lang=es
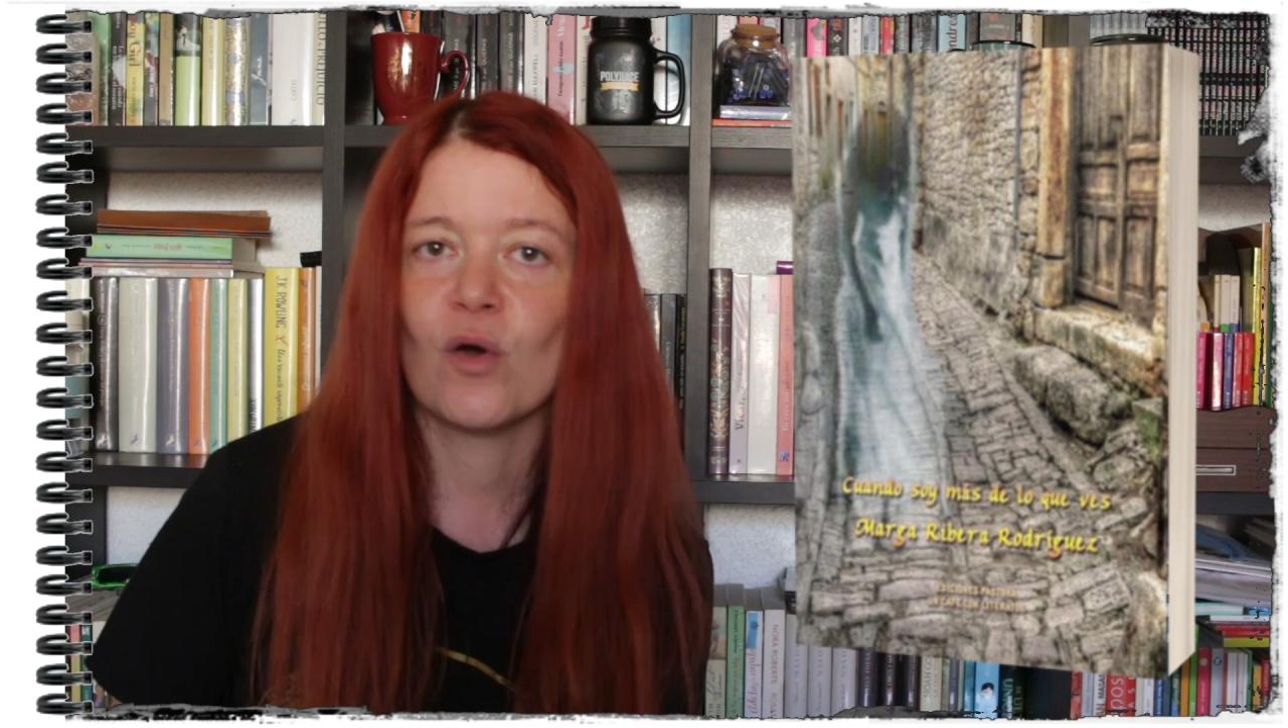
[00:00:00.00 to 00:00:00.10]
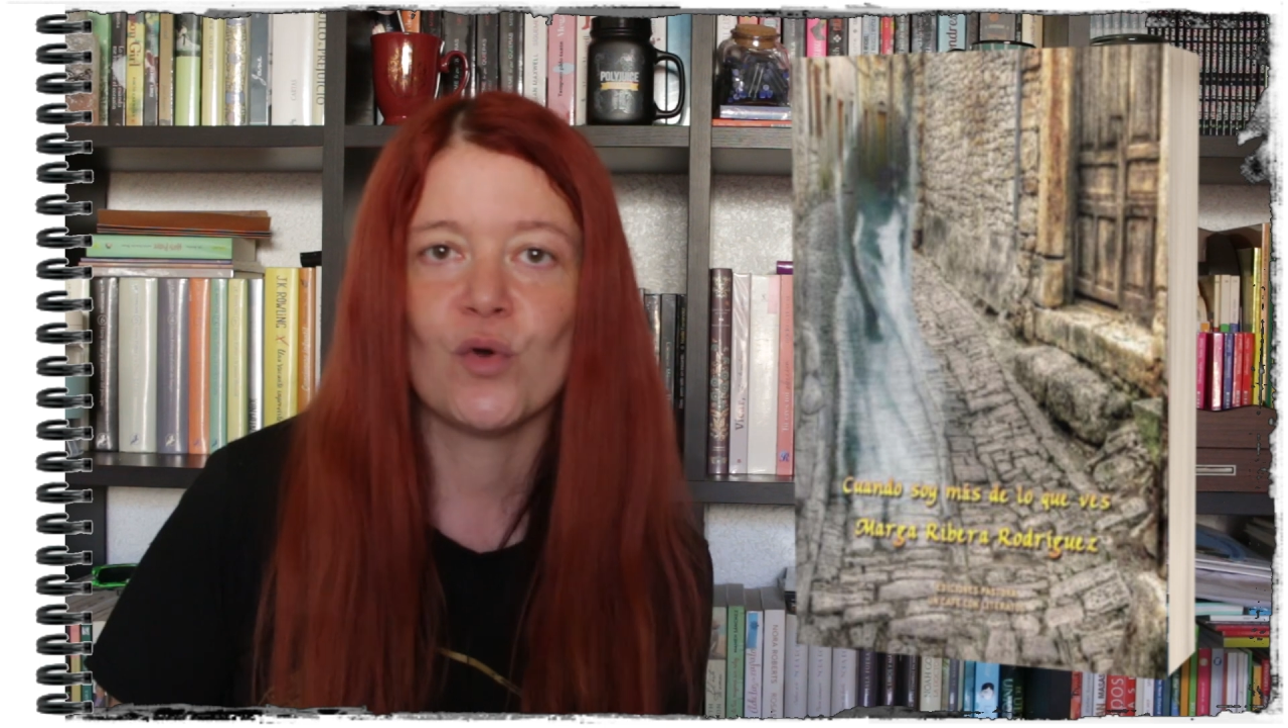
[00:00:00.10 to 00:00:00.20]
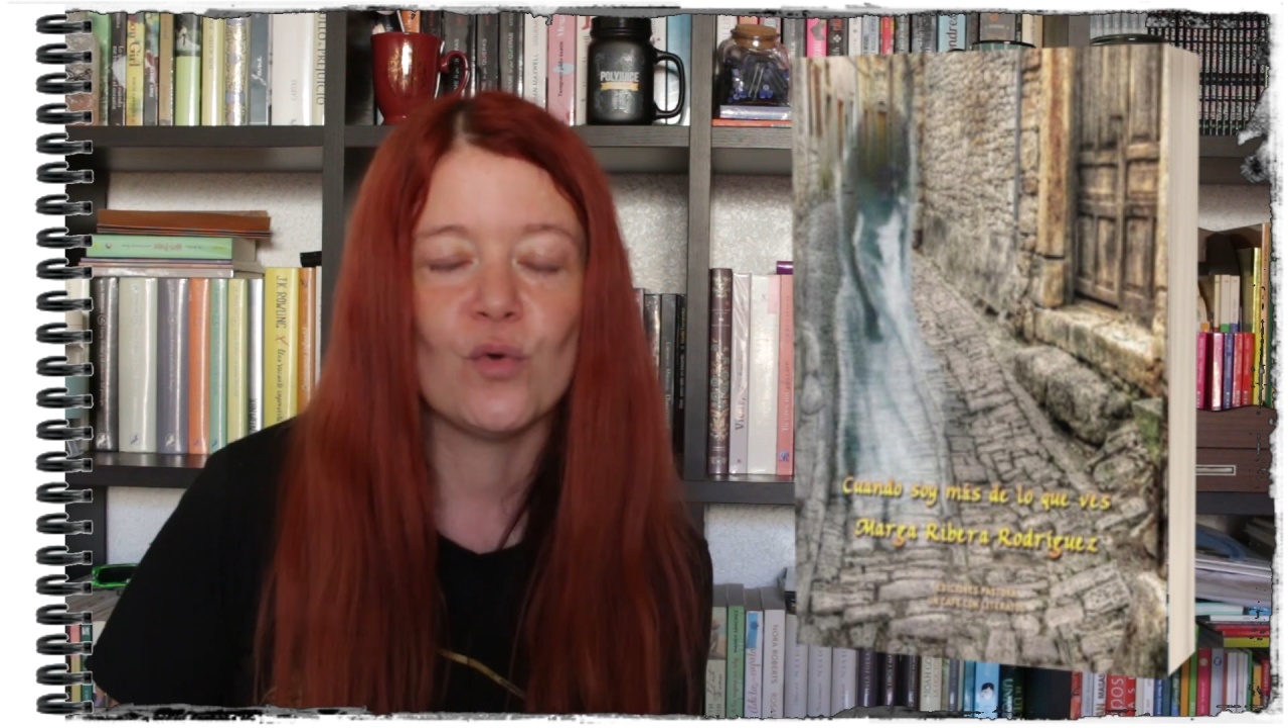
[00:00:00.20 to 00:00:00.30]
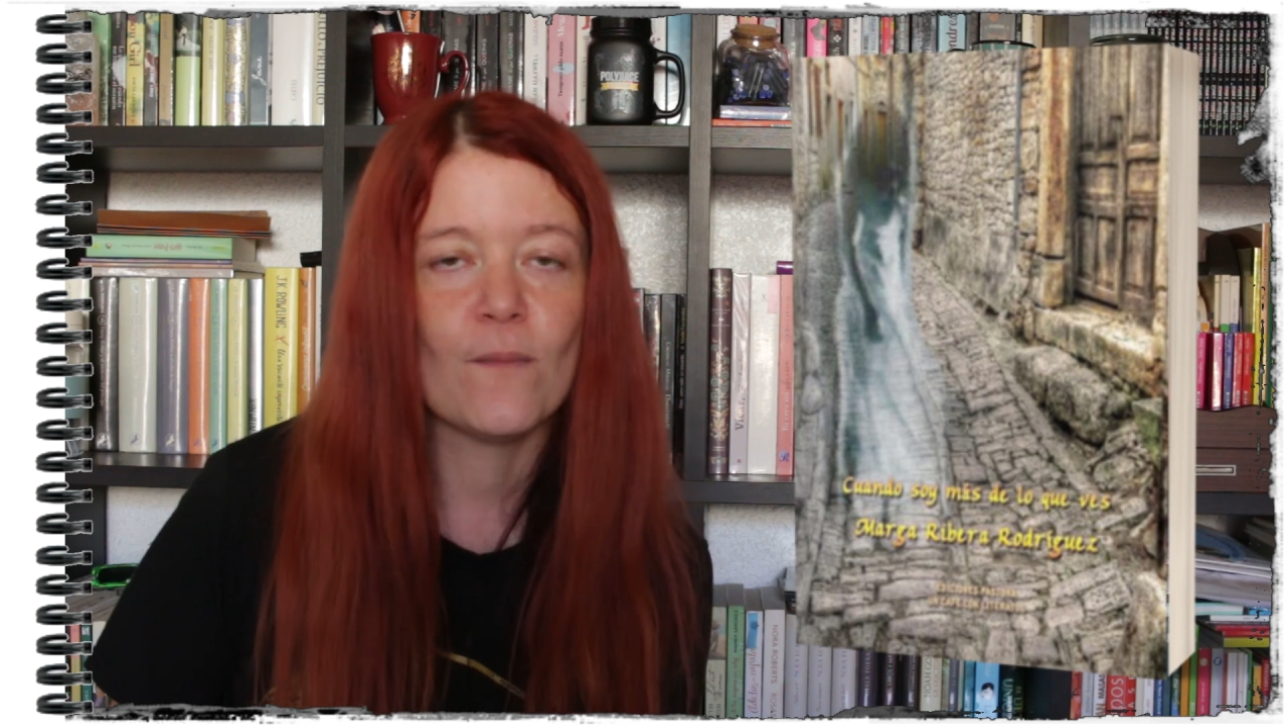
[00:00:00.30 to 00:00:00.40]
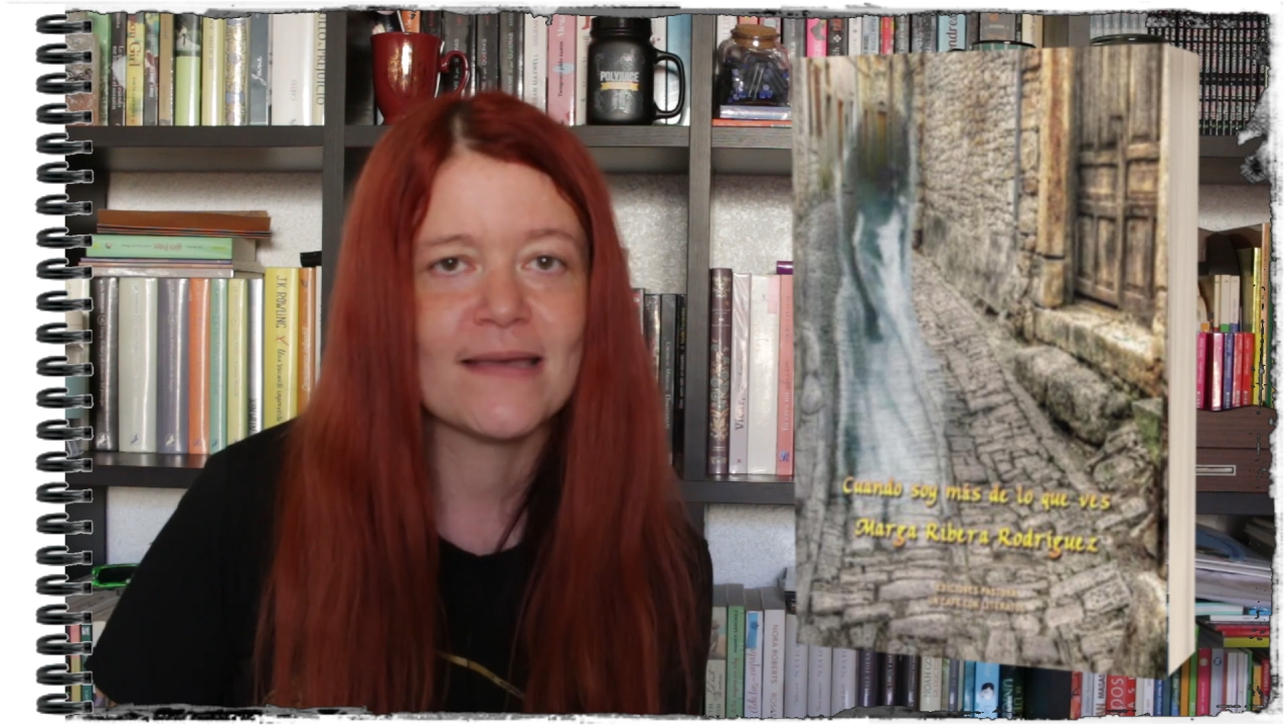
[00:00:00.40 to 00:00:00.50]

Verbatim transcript: con un